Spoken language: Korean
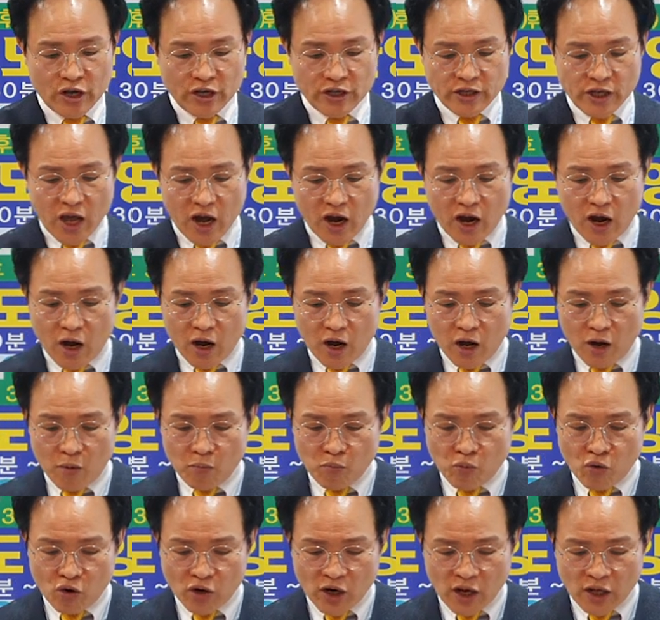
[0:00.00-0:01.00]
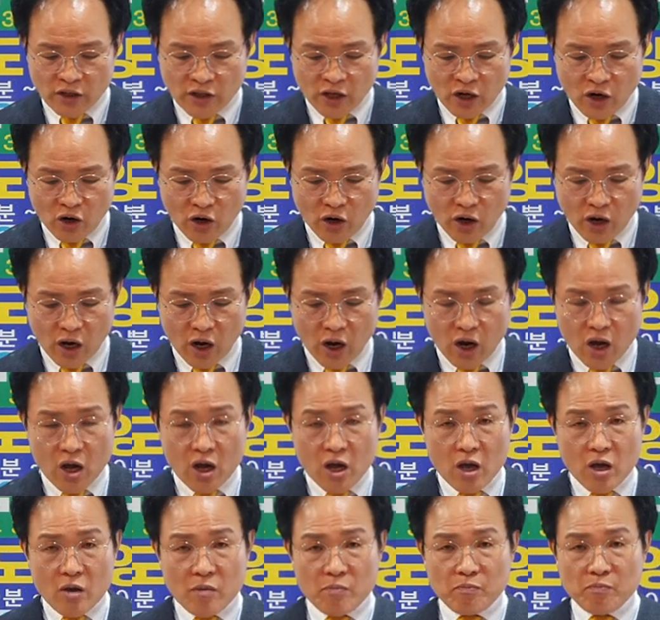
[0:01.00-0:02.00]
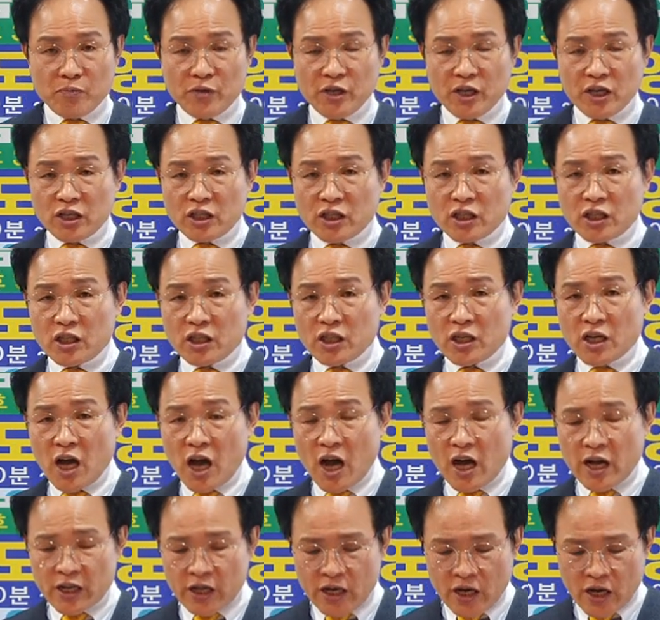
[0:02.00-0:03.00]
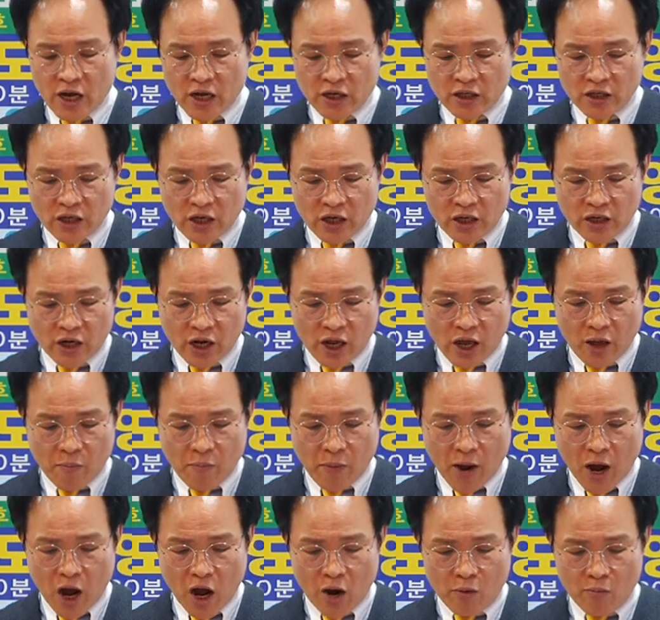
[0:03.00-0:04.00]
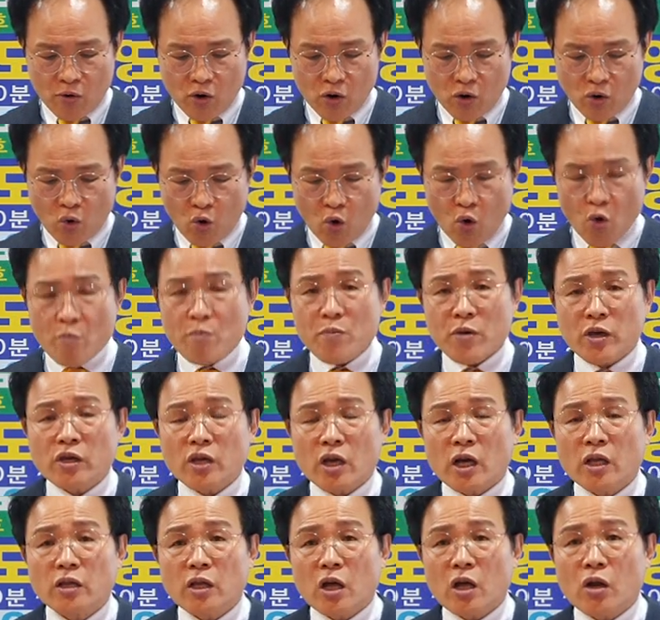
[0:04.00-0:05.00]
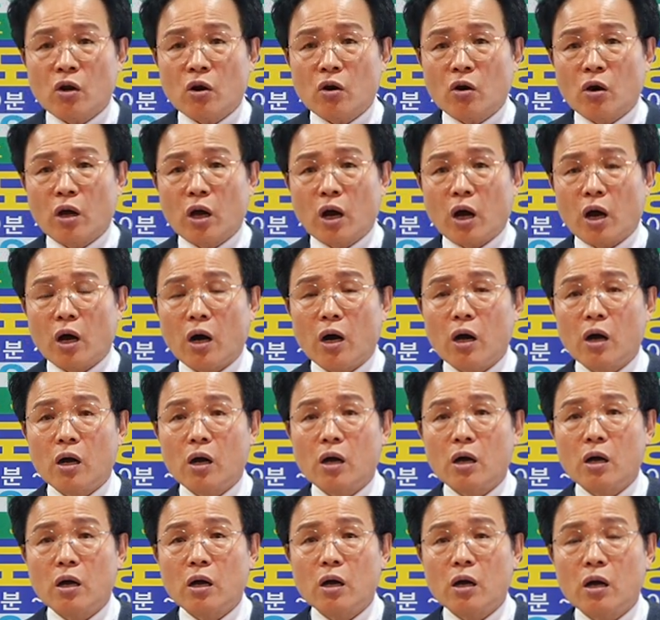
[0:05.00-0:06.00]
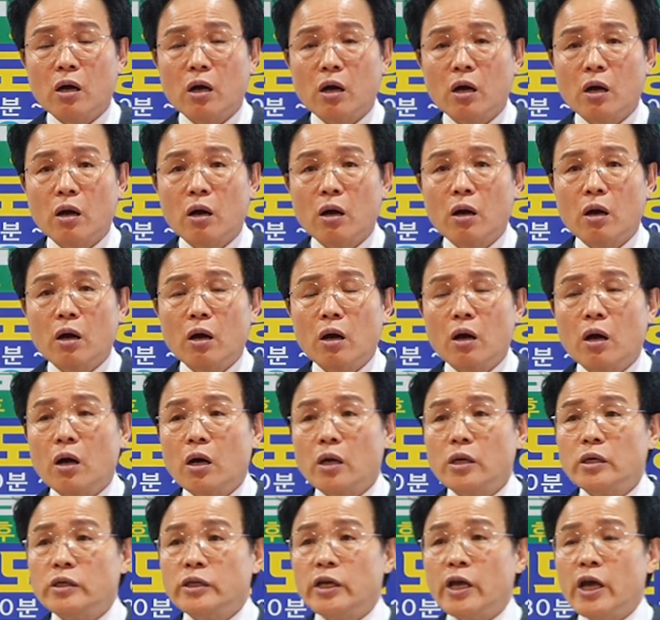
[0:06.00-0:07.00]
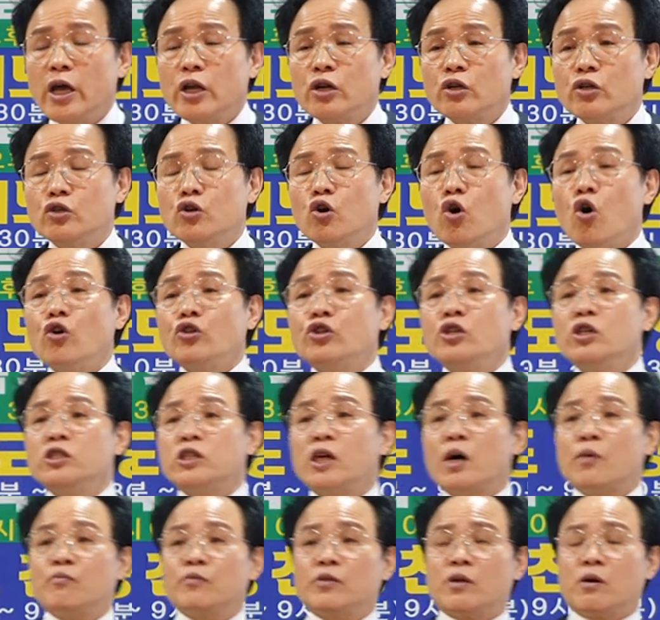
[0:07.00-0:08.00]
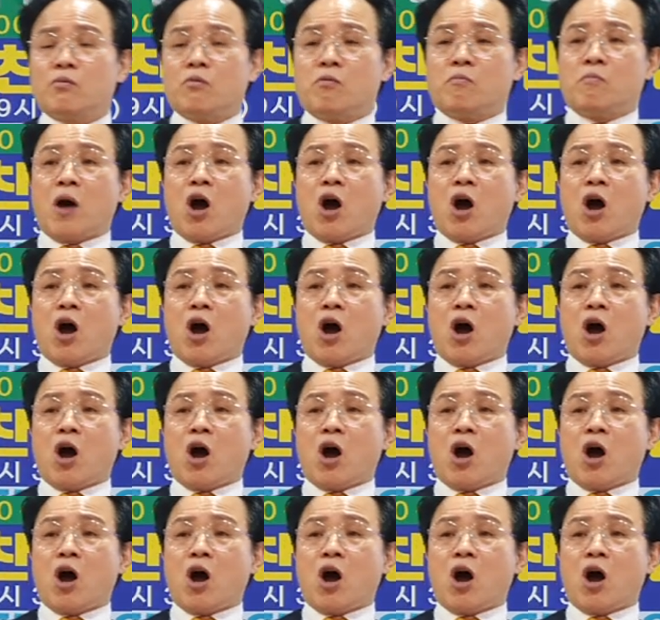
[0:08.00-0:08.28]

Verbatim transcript: 얘가 뭘 한다는 거야? 믿지 아니한 자들의 마음을 혼미케 한다는 거야. 얘는요 어딜 잡냐면